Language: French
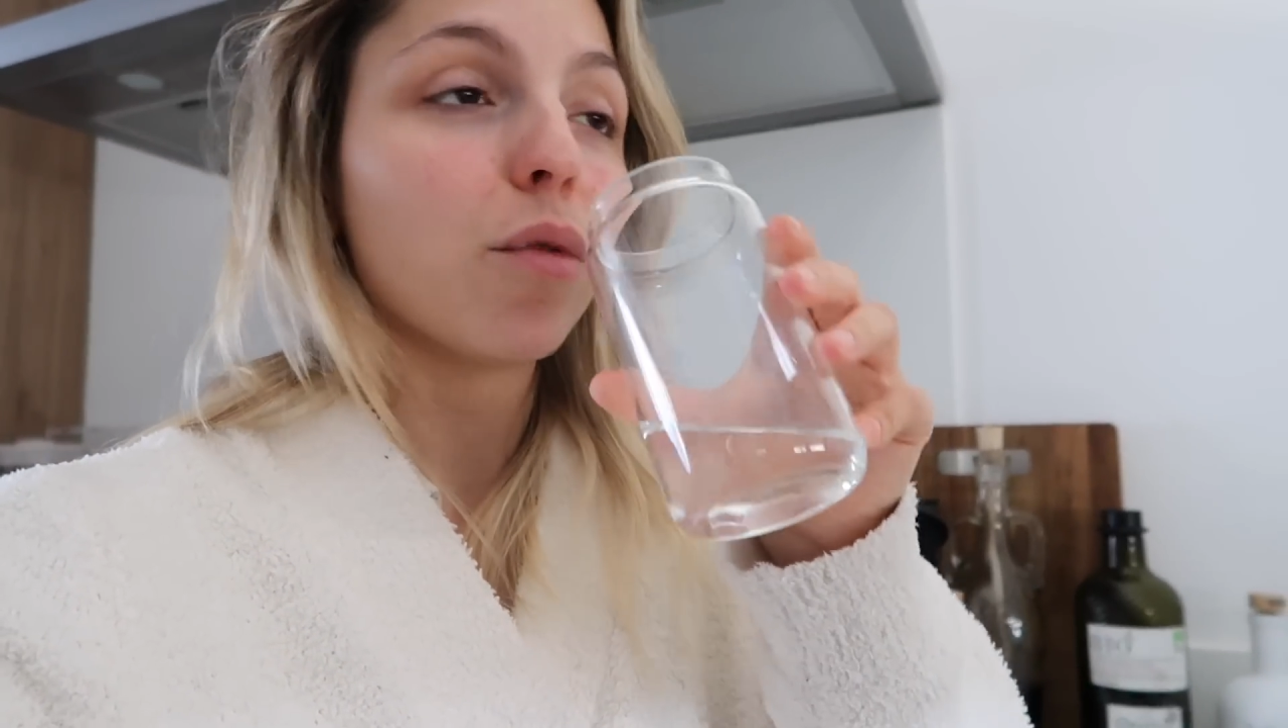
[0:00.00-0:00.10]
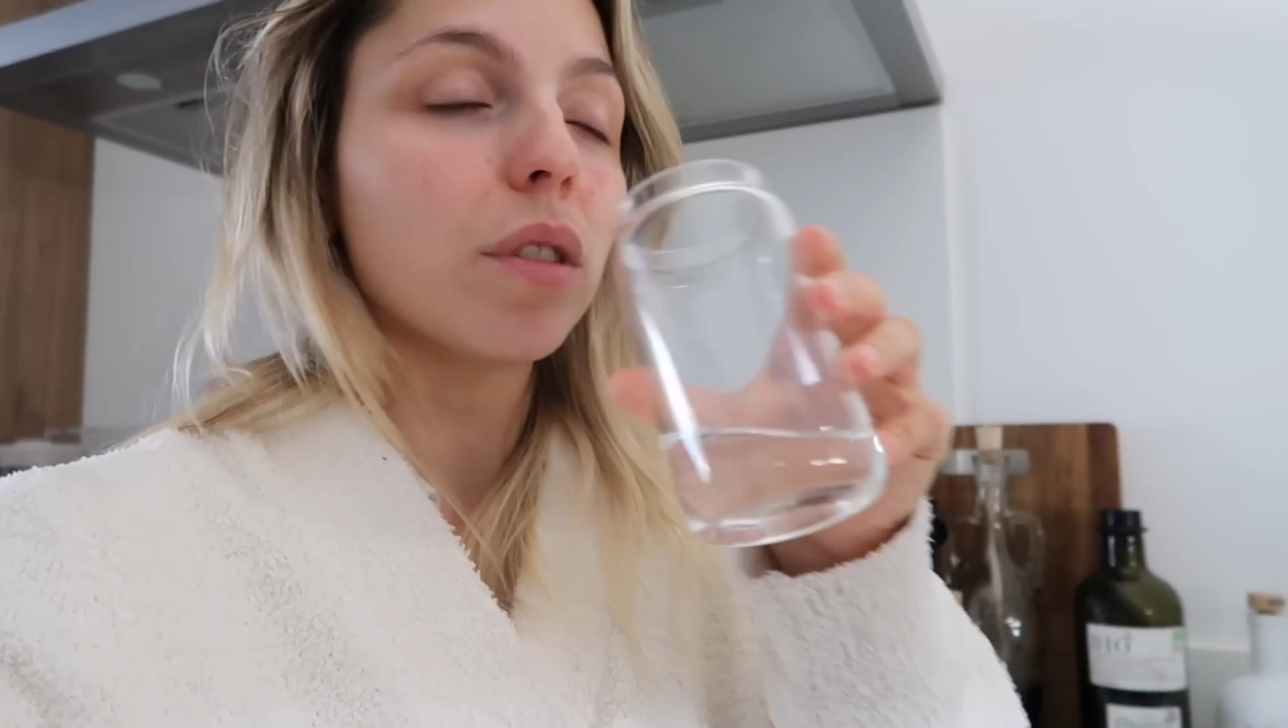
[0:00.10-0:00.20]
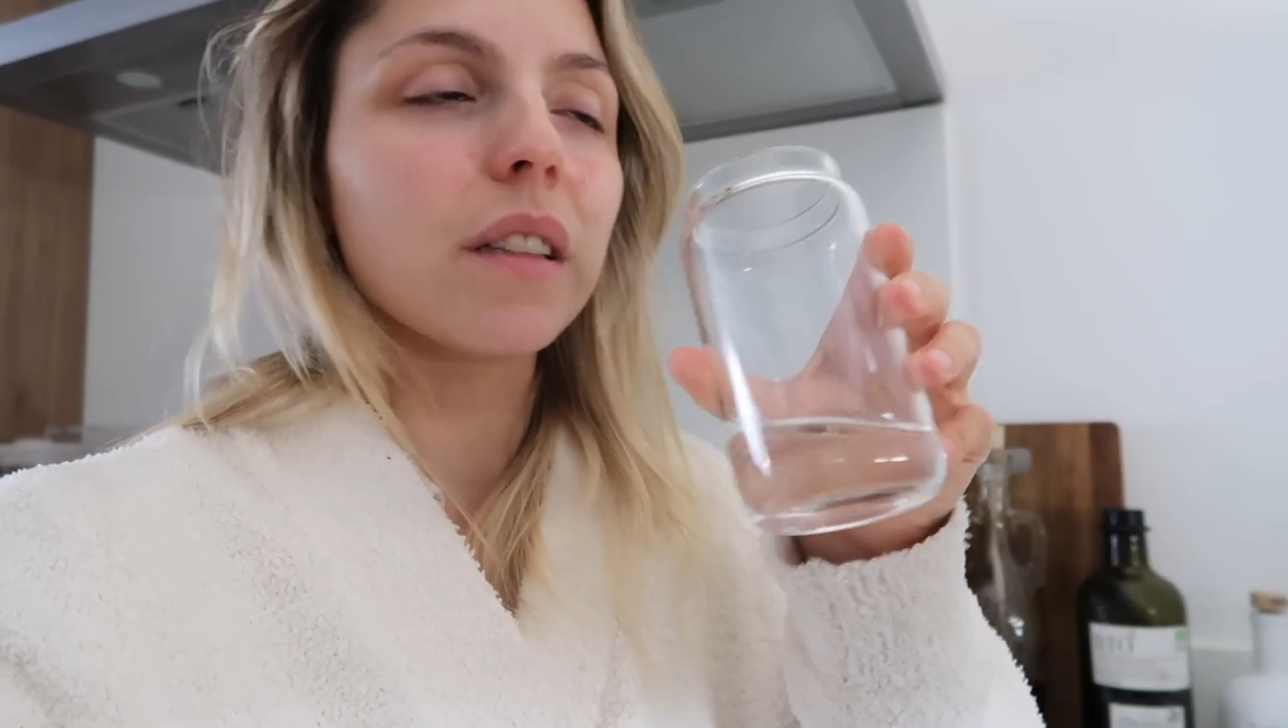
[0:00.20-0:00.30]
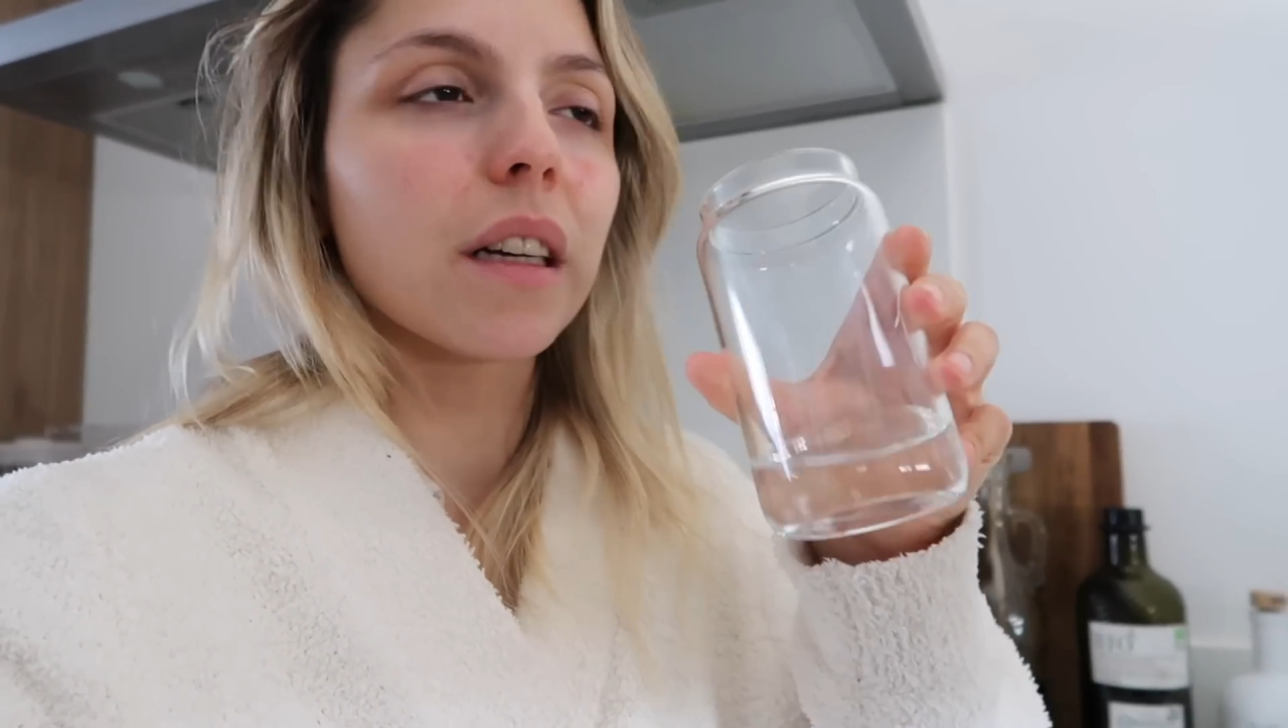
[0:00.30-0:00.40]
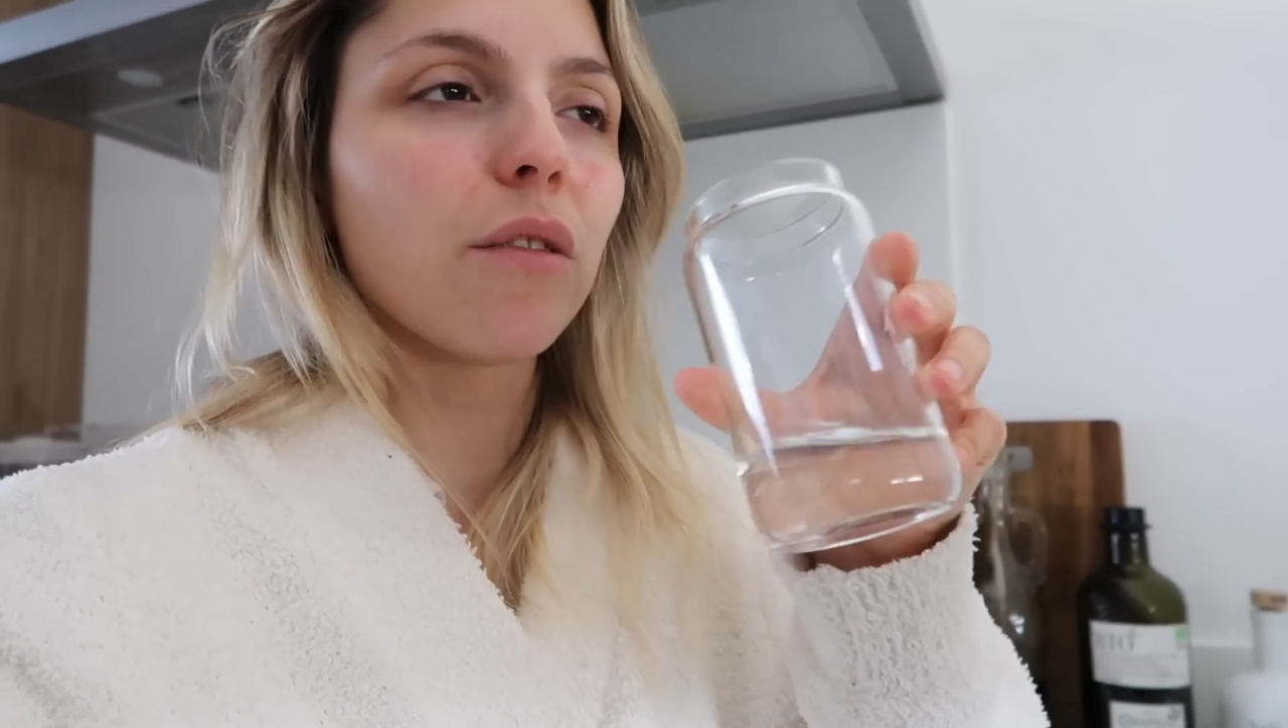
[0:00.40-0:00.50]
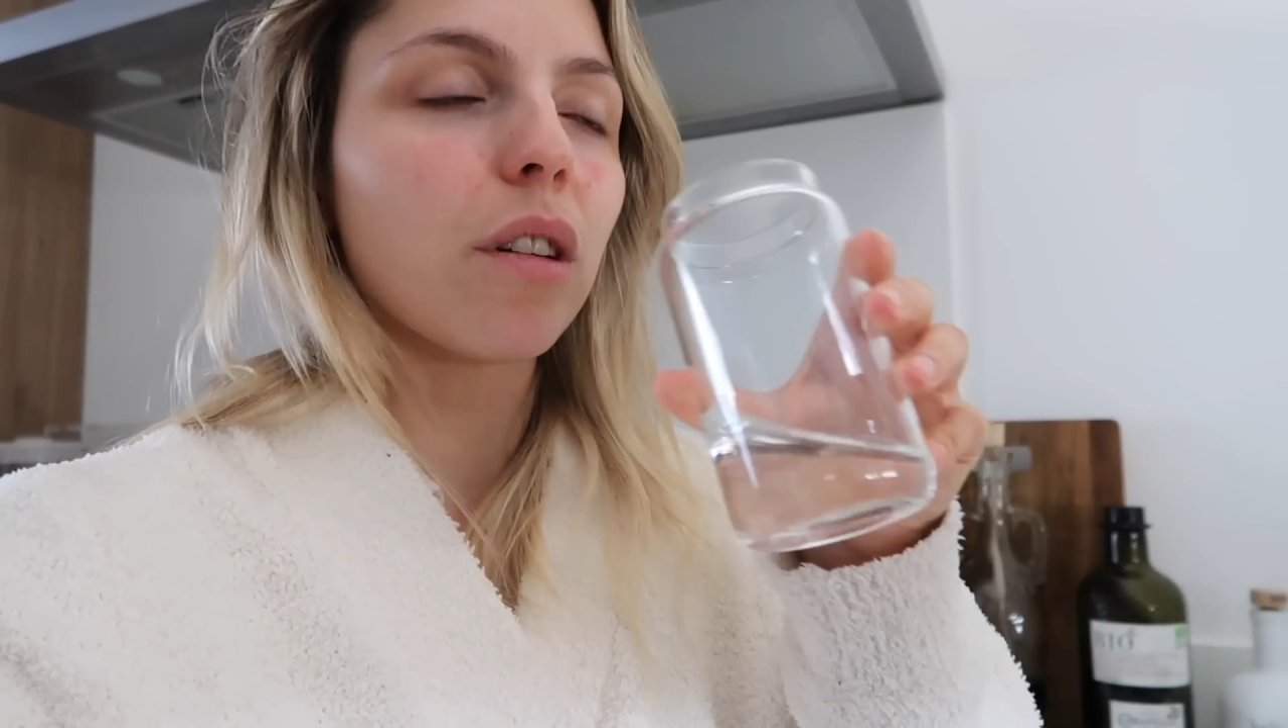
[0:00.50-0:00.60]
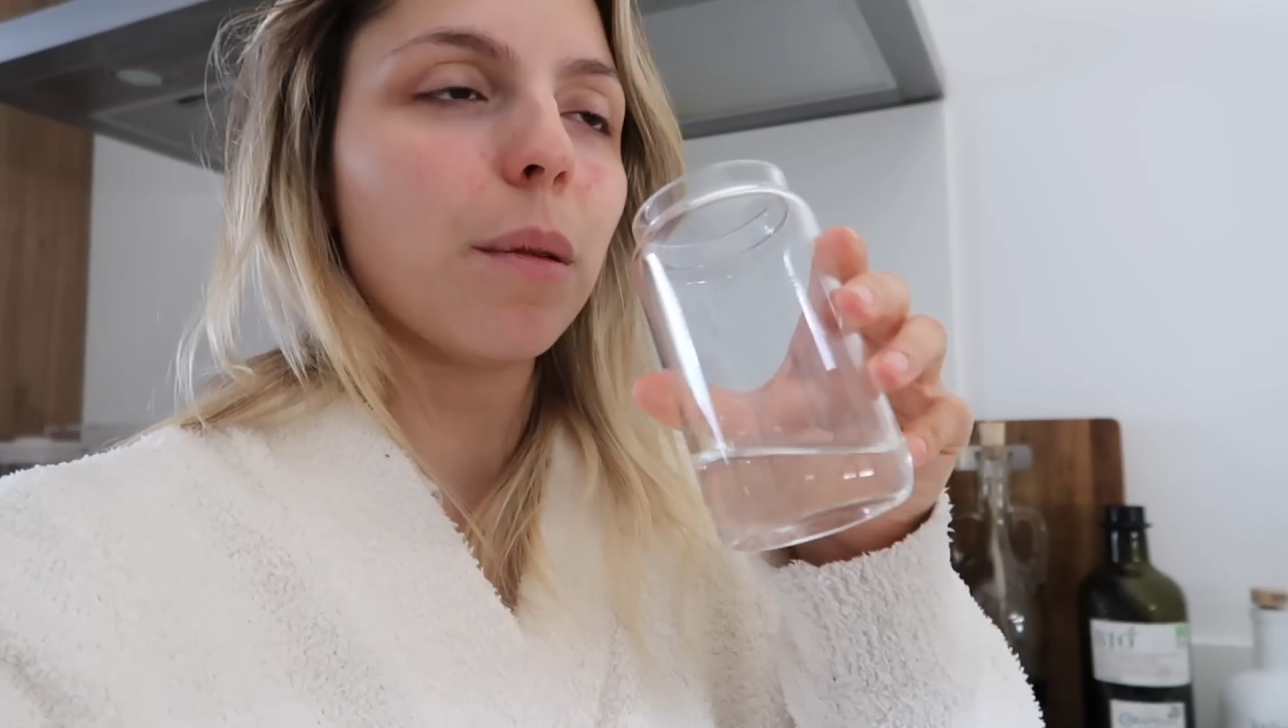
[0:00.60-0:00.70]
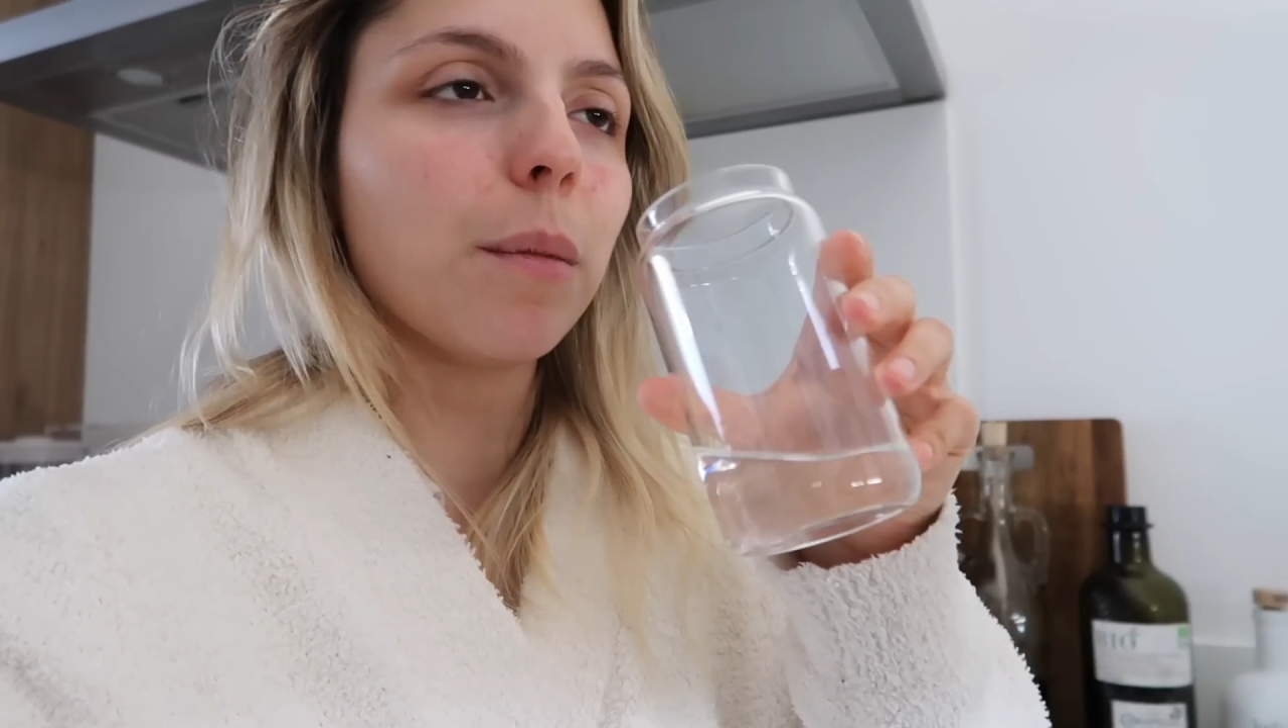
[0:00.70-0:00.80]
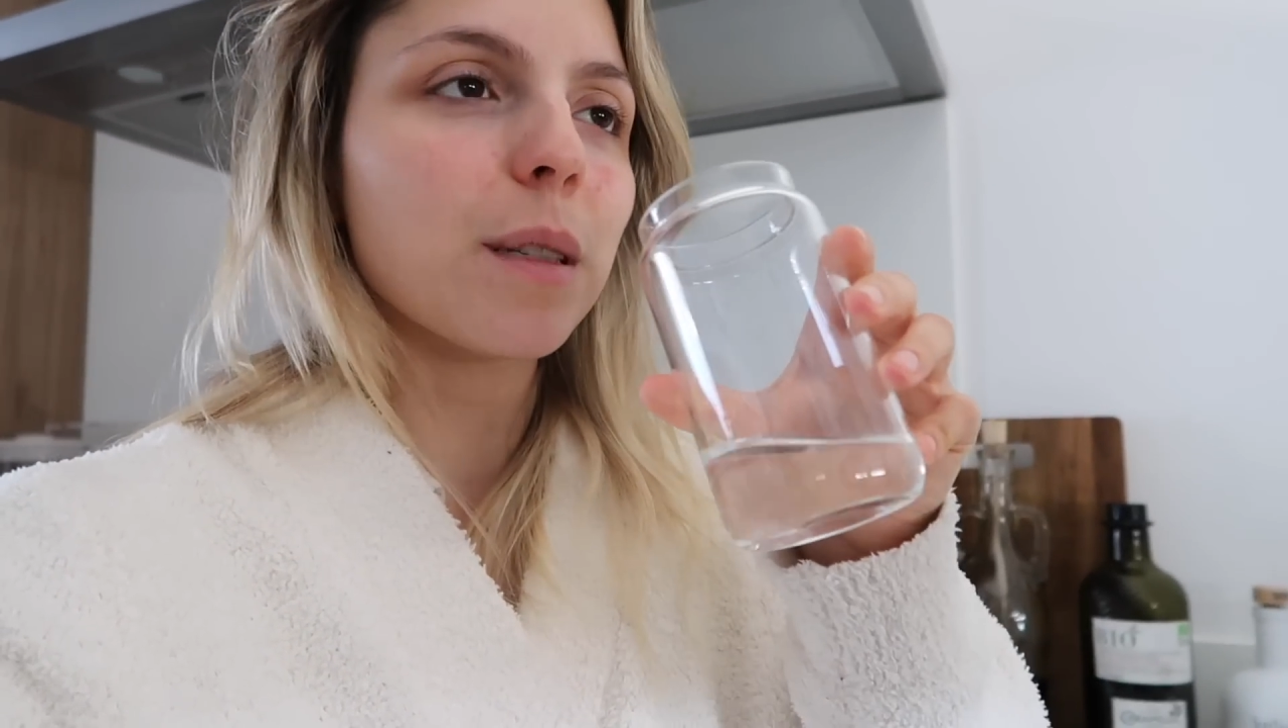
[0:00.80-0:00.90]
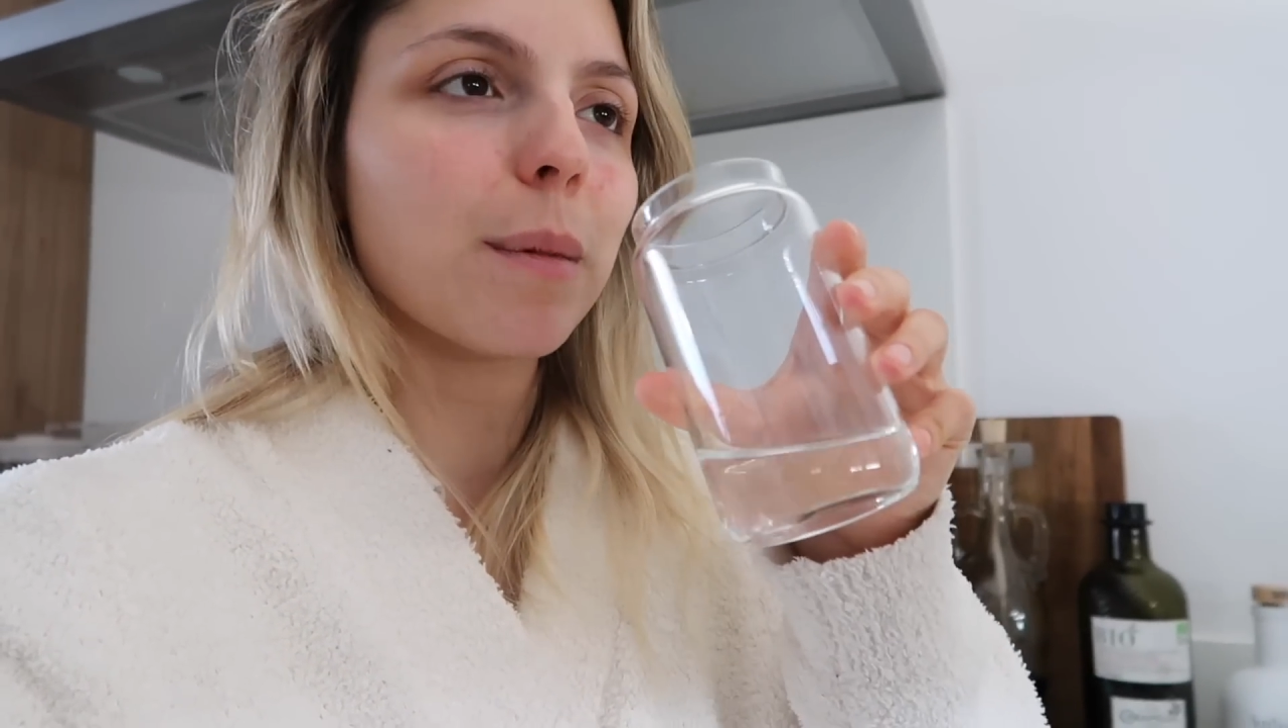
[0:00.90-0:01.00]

Bon ils arriveront quand même à